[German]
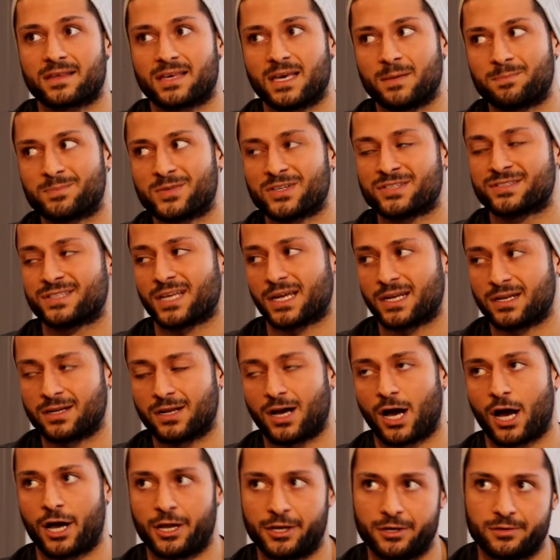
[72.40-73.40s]
gibt es
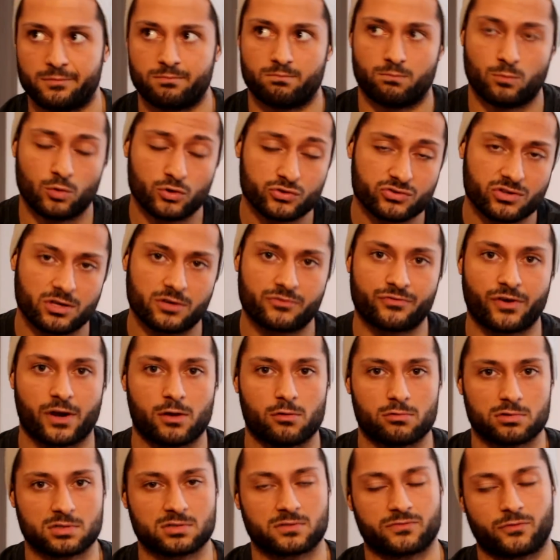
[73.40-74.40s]
dann einen
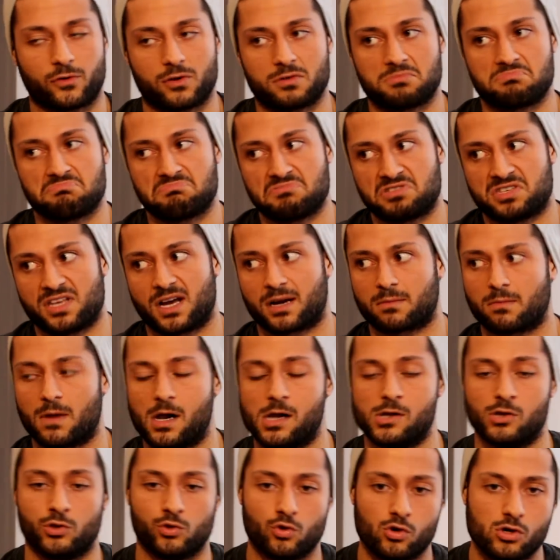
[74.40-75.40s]
Muskelverlust von, ich sag
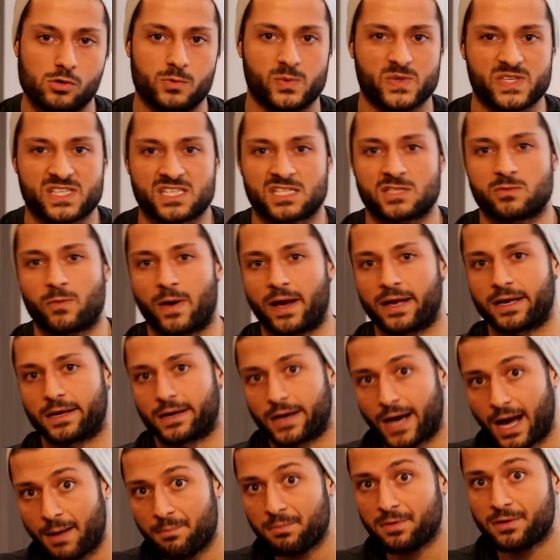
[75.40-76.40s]
mal, 0 bis 2
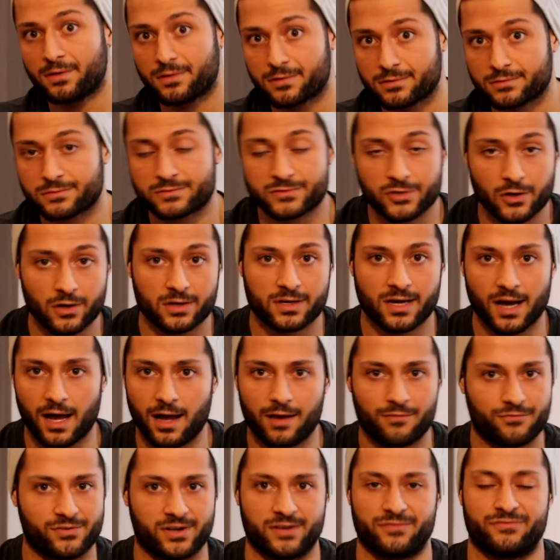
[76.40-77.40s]
Gramm
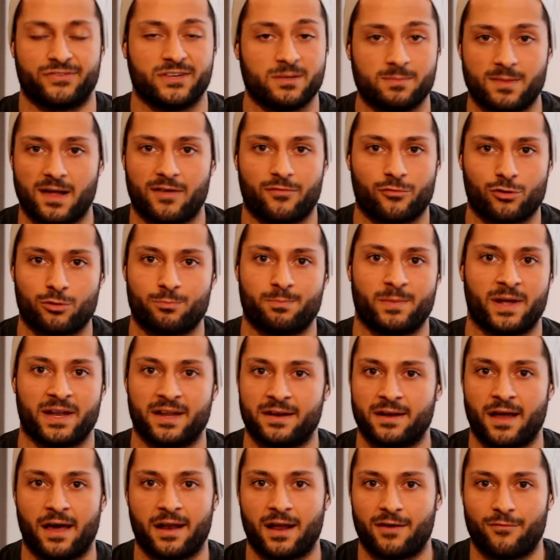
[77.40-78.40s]
circa, weil viel mehr wird man
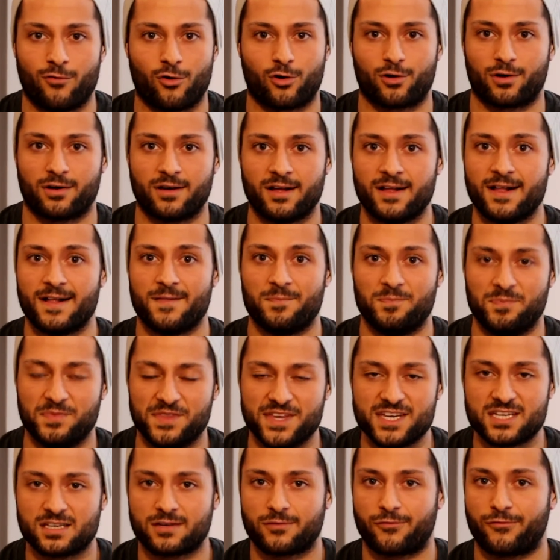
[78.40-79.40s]
in einer Woche
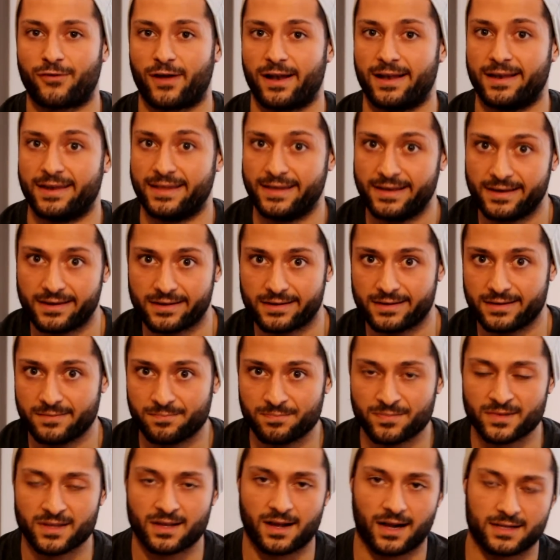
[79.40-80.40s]
nicht verlieren.
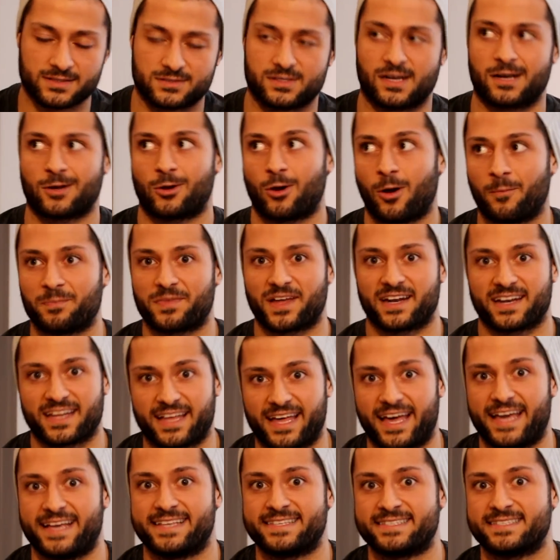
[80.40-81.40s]
Also dann kommt dann
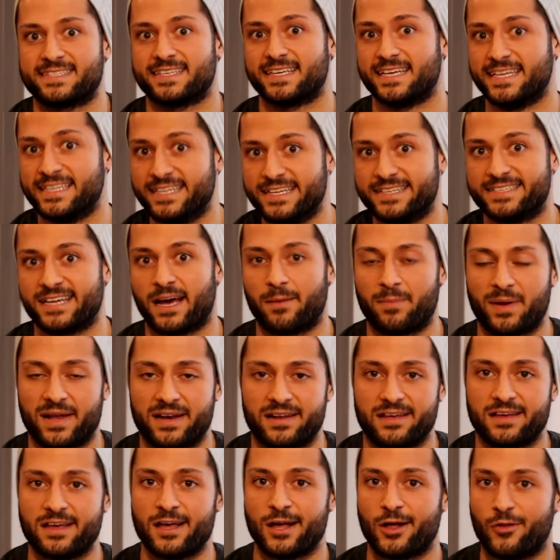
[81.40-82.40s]
rechts in die
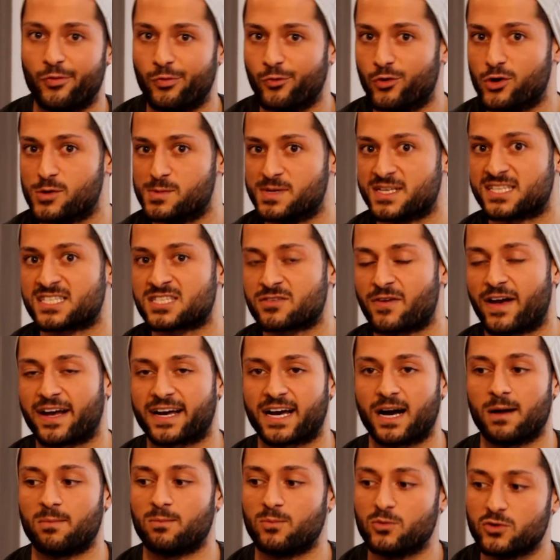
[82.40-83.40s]
Tabelle 0 bis 2
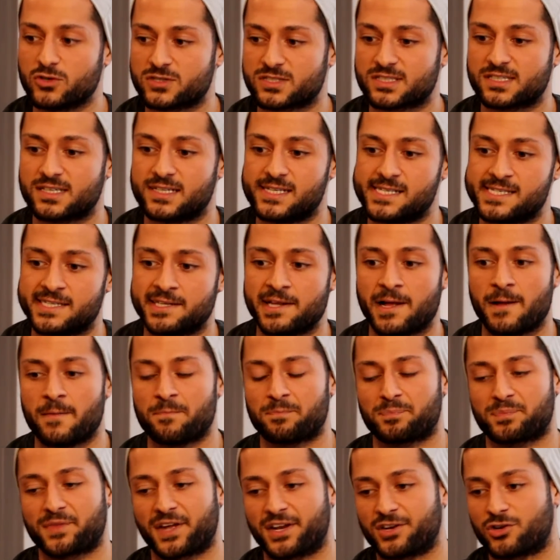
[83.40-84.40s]
Gramm Muskeln,
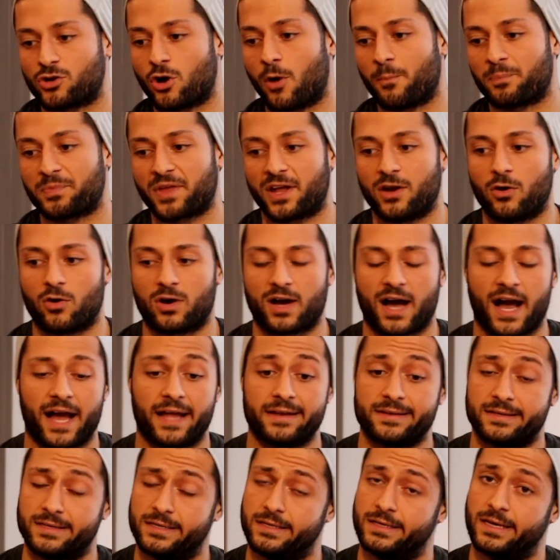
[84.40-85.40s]
dann kommt da noch
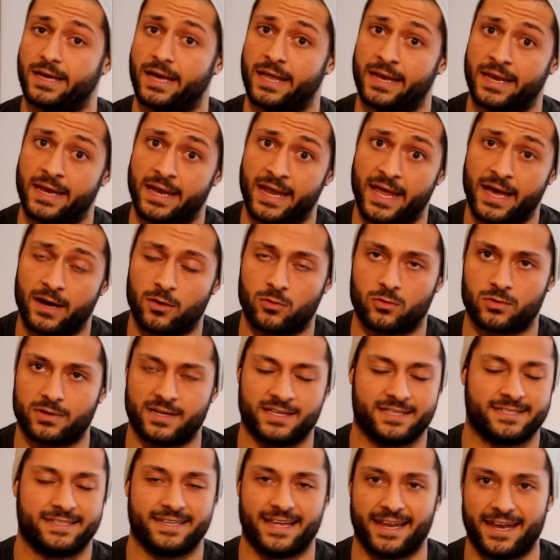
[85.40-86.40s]
rein die Ernährung,
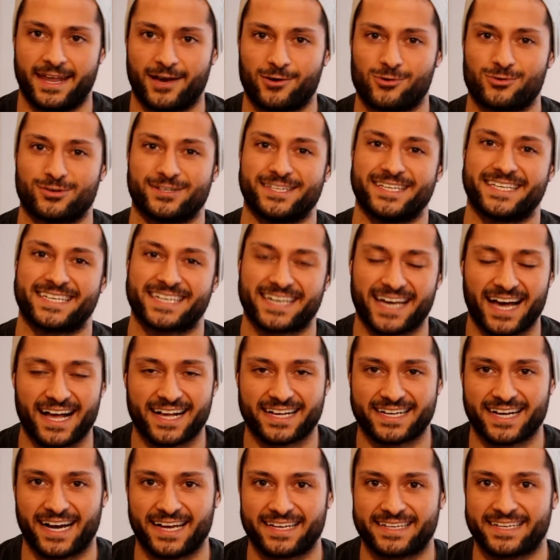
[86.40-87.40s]
nicht die Ernährung, die
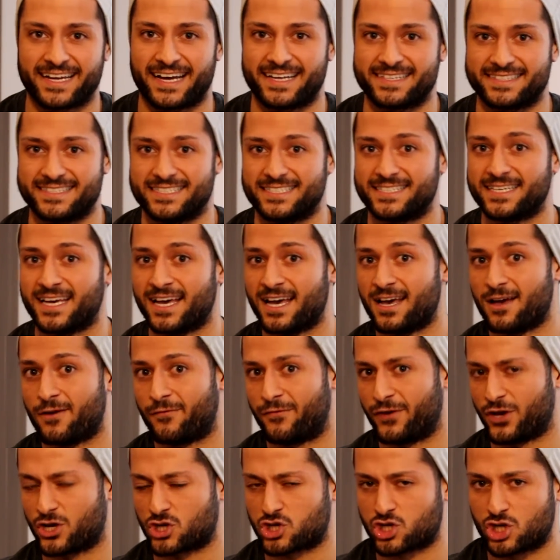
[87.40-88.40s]
Krankheit kann sich
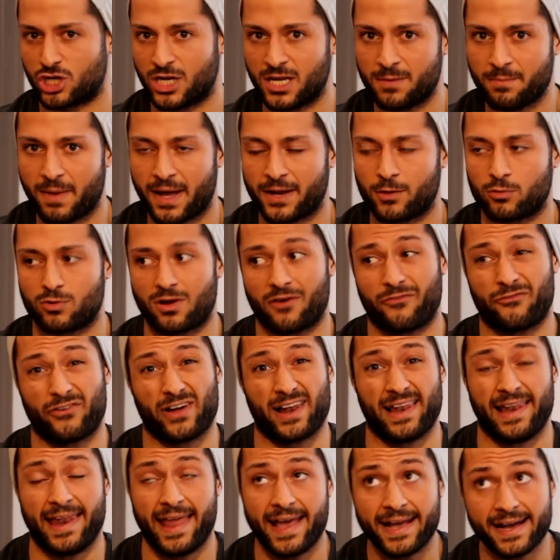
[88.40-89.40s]
verschlimmern oder
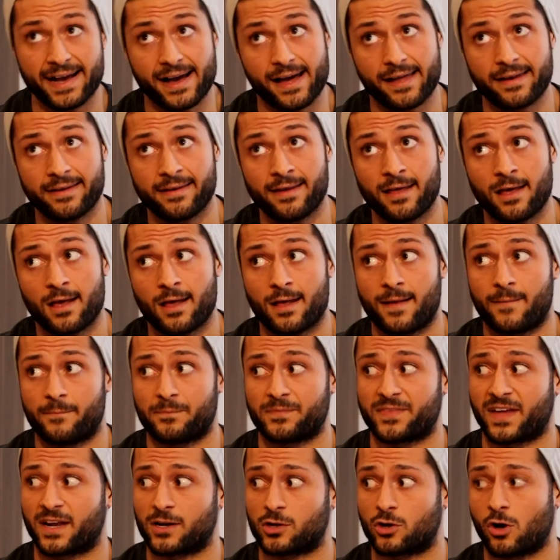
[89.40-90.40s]
verlängern.
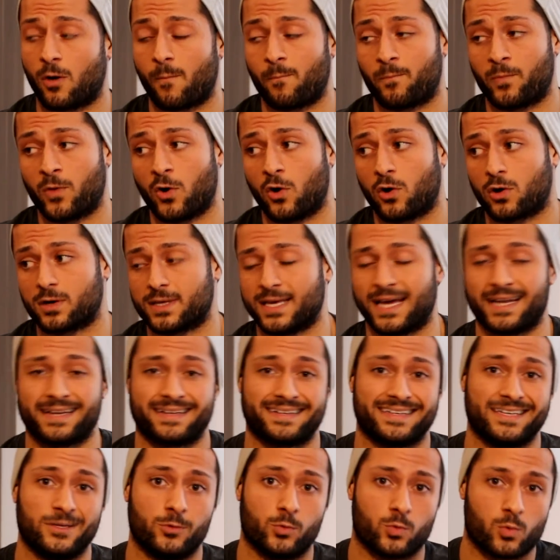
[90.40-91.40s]
Dann kommt noch, ja,
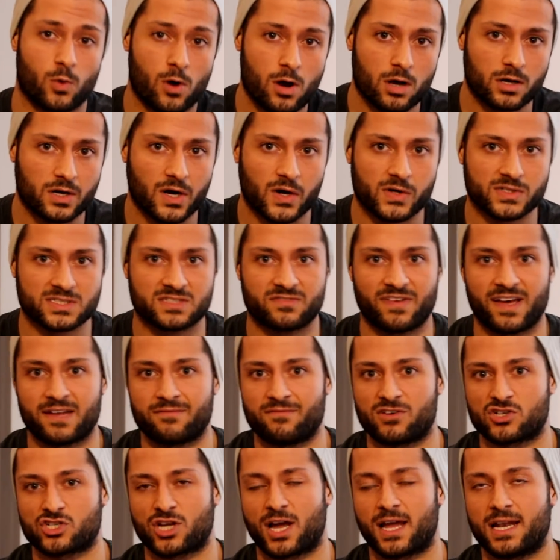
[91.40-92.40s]
die Workouts
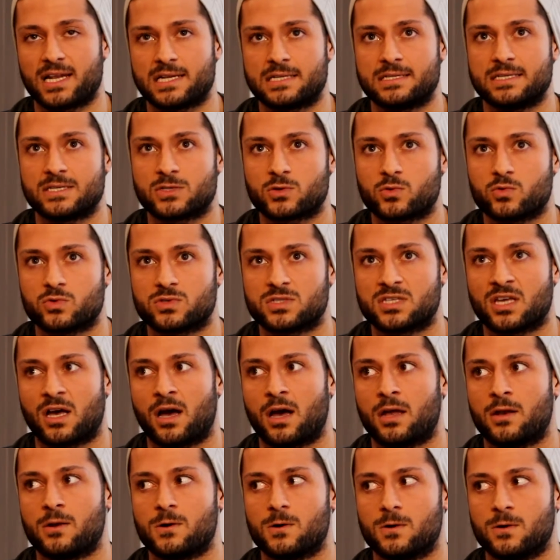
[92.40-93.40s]
werden wahrscheinlich nicht gut
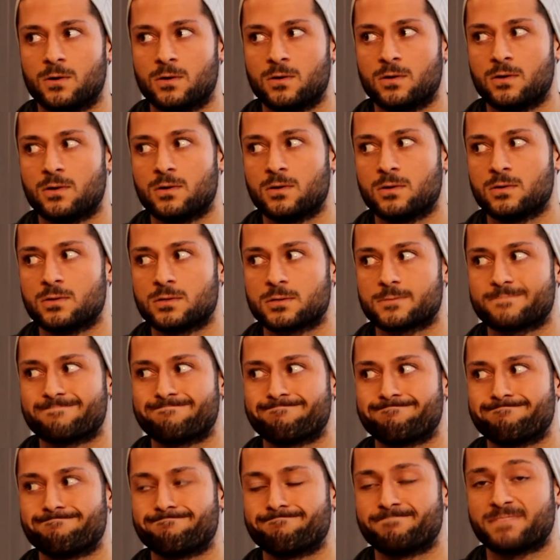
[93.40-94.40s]
sein und
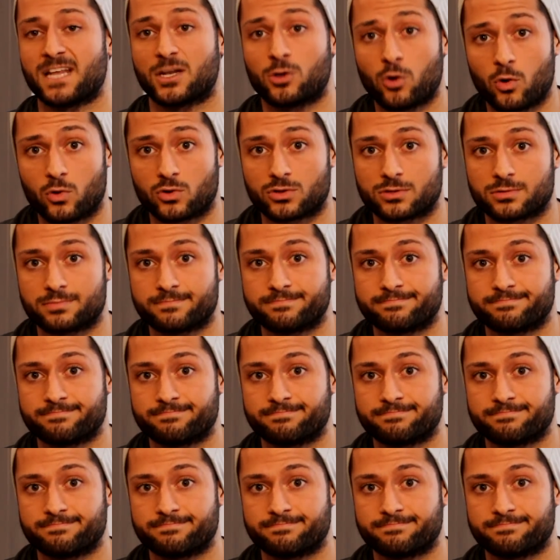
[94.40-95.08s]
mh, mm, der Tod.